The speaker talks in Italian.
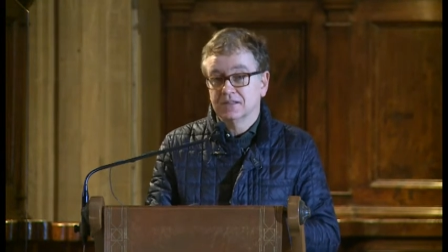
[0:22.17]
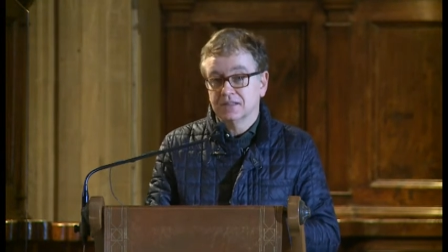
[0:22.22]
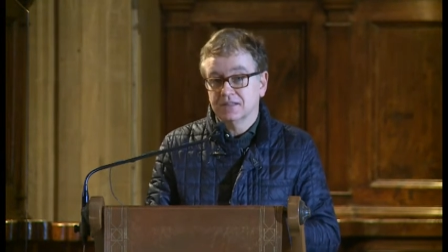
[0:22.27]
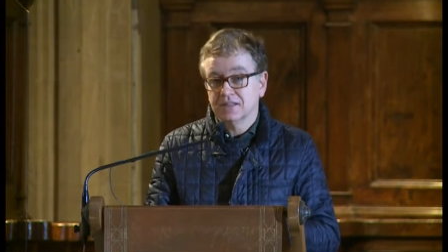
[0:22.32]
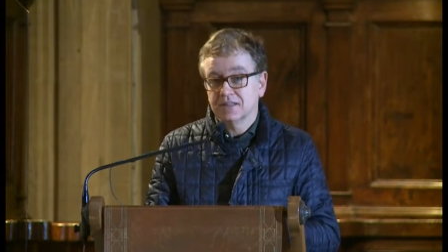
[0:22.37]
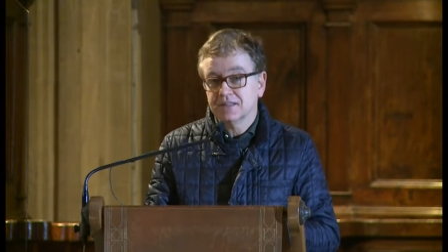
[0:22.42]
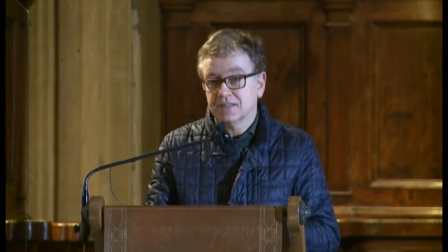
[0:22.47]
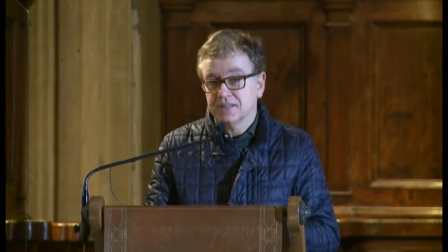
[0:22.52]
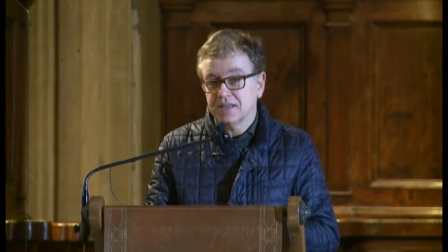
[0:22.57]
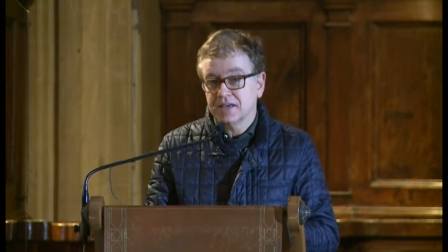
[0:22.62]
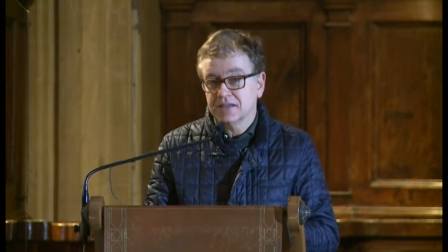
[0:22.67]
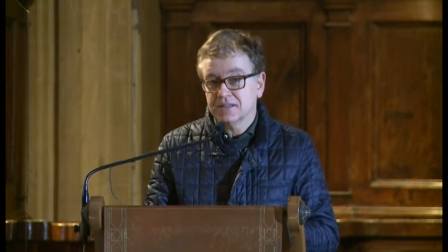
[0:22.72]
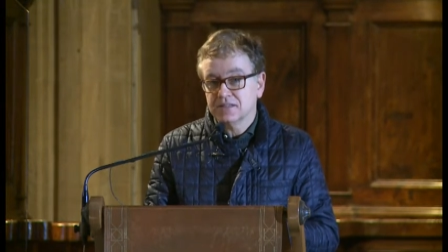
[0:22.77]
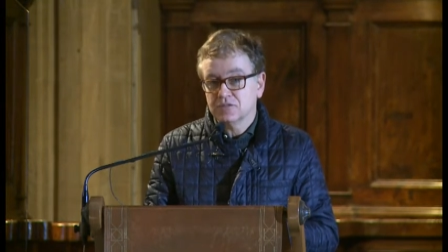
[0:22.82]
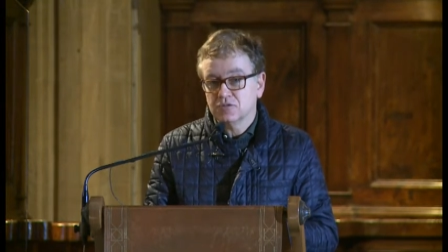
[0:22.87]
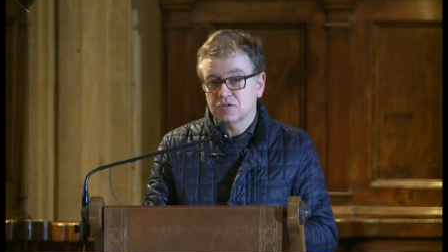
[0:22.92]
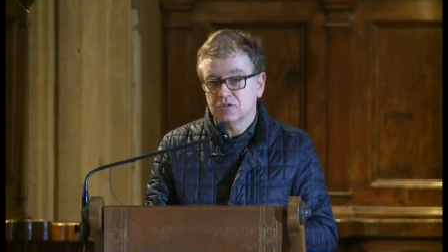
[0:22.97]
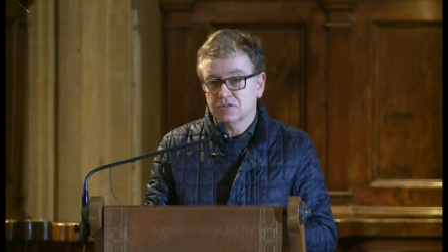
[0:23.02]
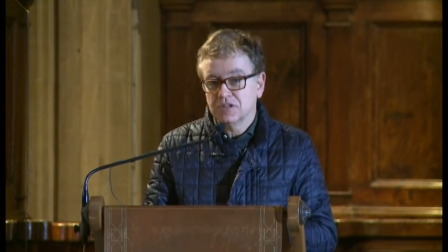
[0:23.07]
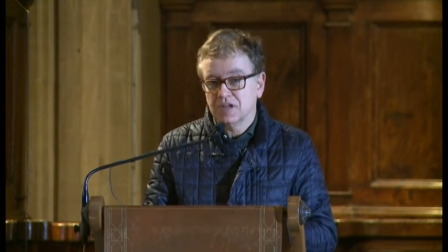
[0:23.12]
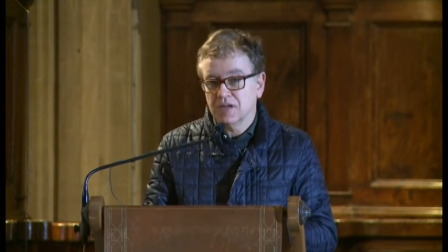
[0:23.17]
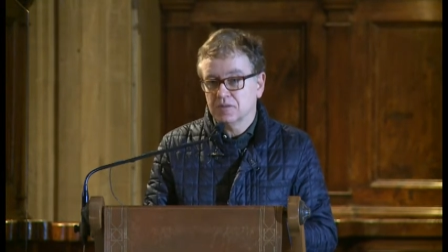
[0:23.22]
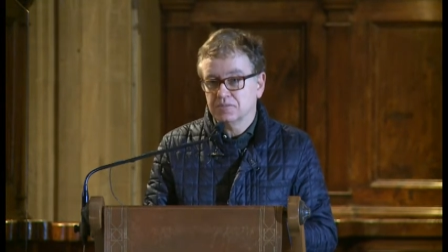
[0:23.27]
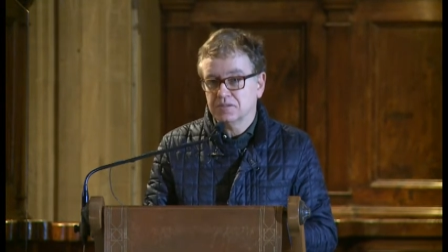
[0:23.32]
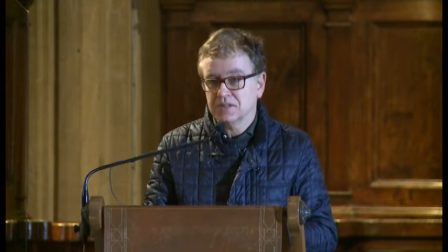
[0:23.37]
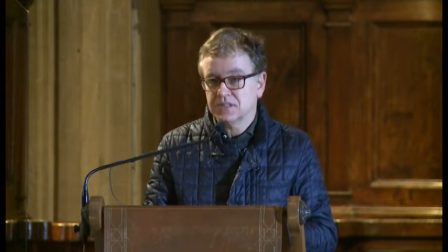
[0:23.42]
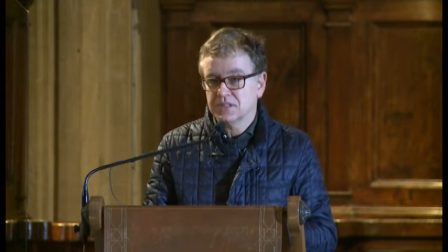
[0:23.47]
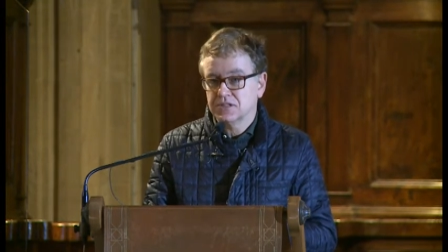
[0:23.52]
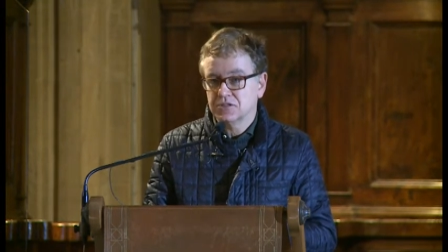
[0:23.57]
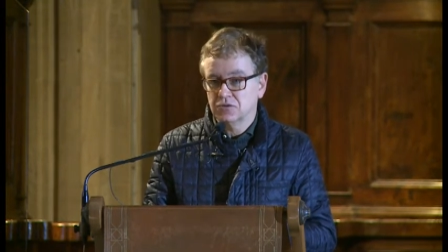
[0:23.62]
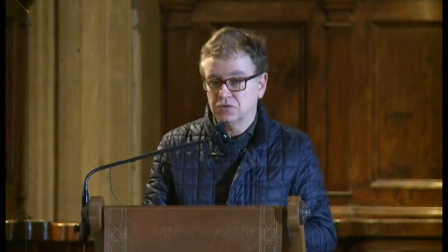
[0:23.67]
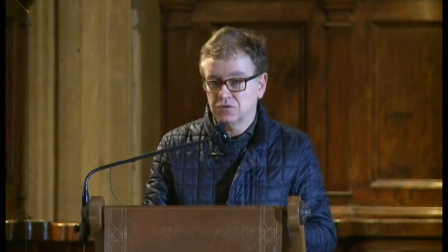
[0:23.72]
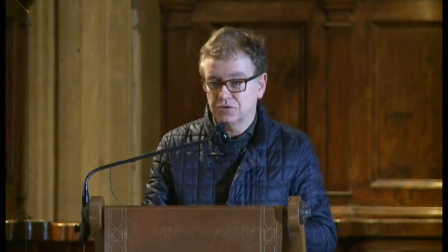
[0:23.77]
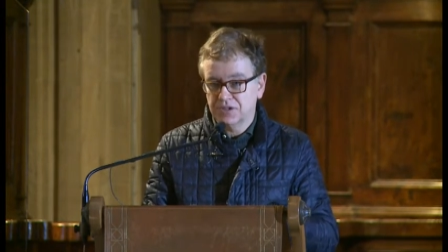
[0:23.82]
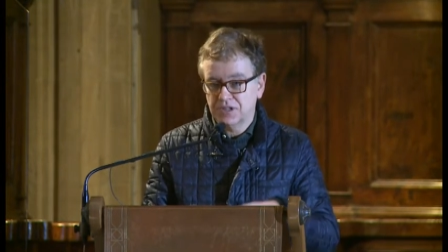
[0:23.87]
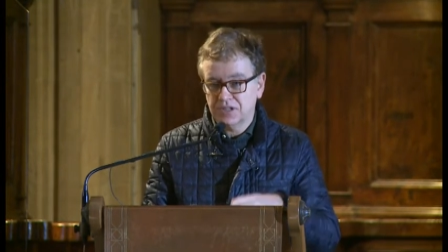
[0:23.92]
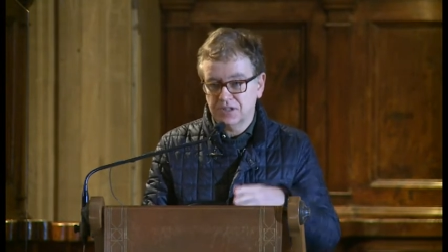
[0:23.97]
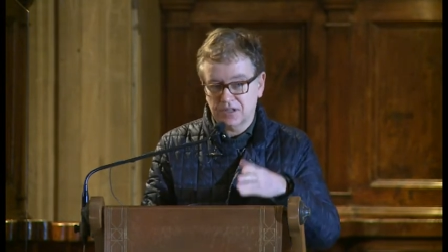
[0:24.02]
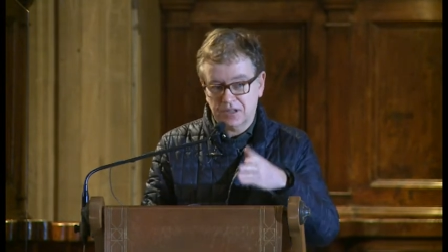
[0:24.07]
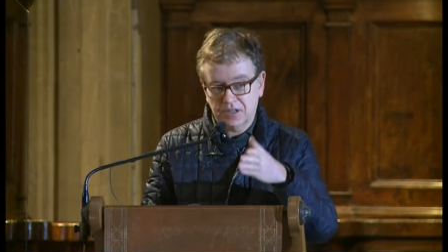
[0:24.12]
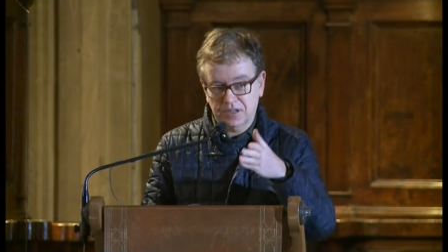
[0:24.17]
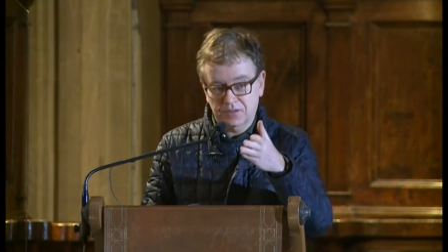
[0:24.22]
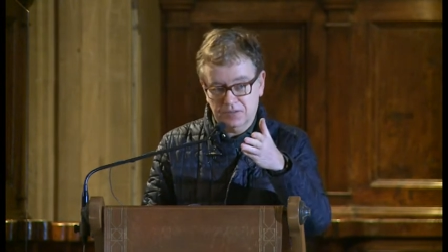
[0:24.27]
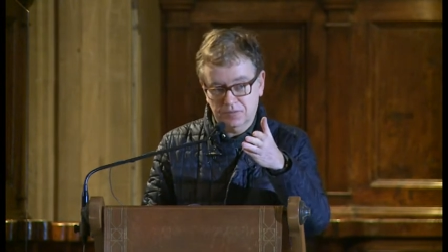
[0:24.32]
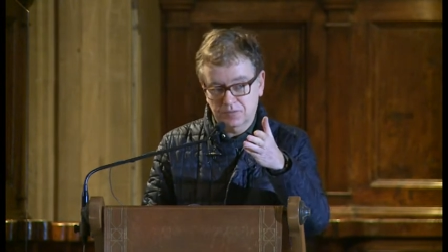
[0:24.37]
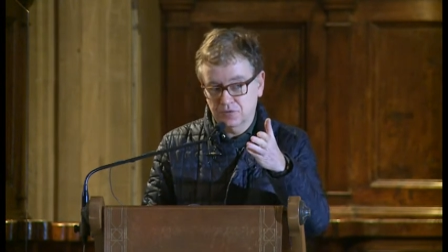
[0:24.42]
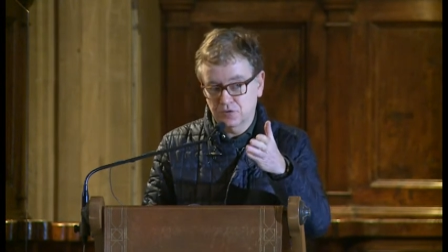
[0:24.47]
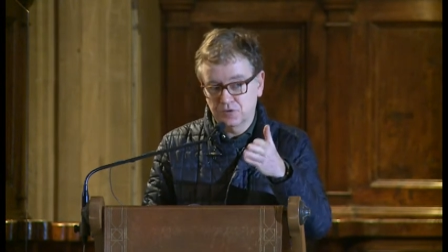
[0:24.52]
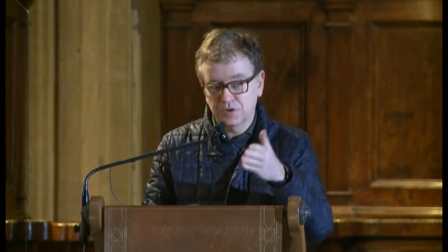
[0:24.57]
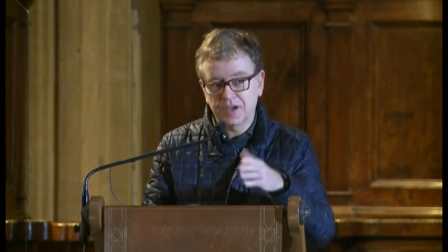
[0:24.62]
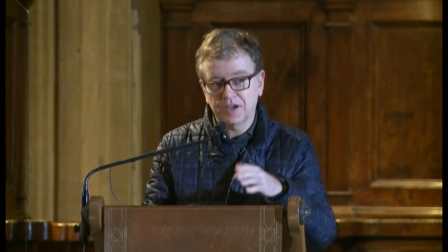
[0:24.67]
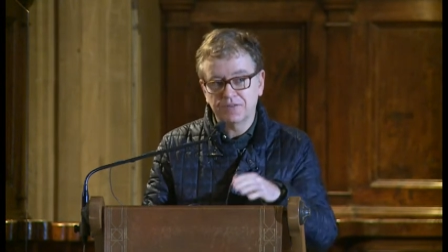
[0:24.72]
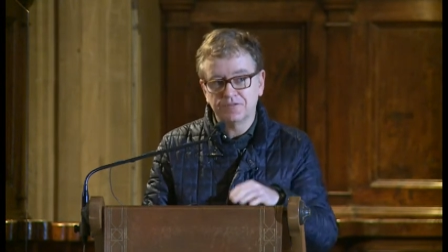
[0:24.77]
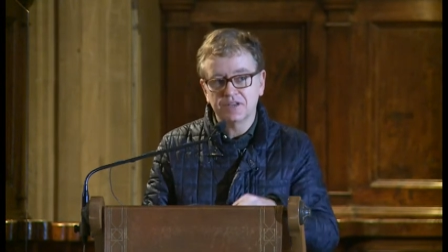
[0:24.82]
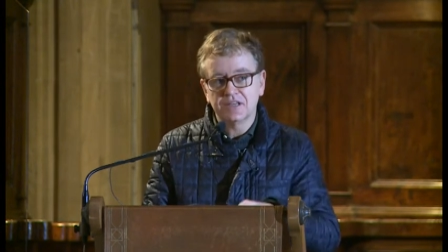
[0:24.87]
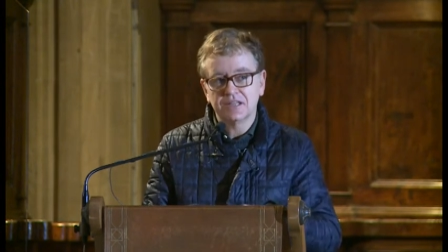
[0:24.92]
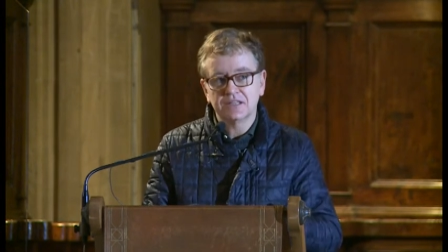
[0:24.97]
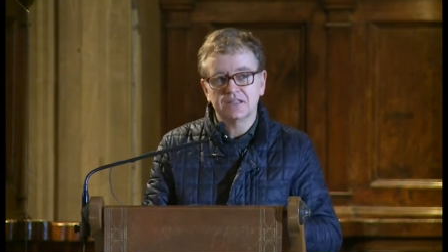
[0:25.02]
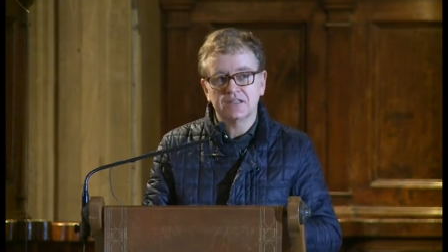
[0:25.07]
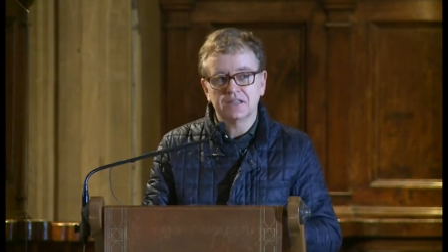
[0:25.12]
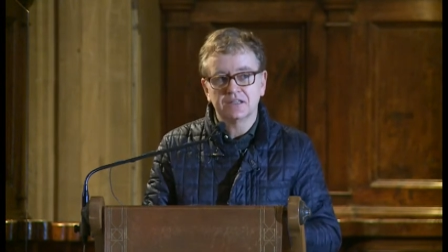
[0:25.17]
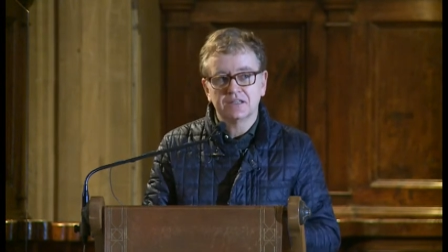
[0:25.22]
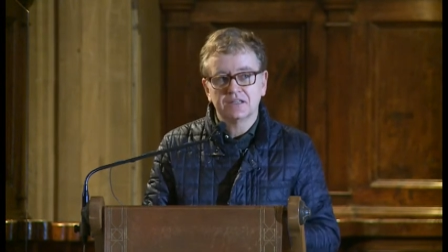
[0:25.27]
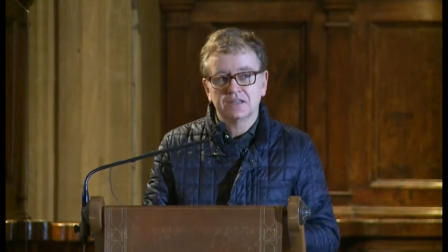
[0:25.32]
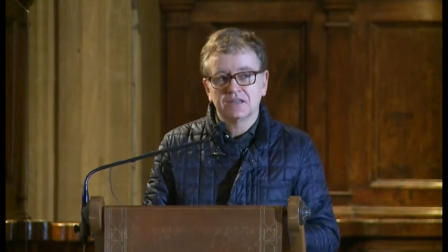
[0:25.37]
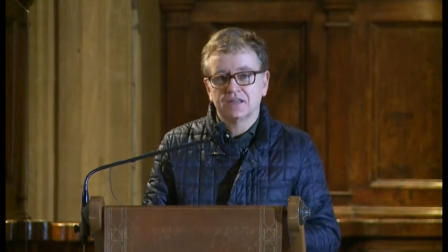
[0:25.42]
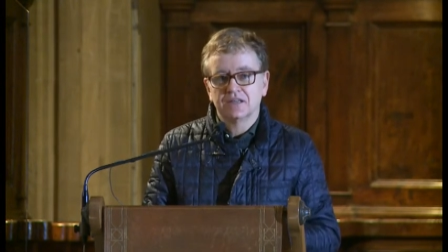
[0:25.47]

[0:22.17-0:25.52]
del testo della Passione che voi avete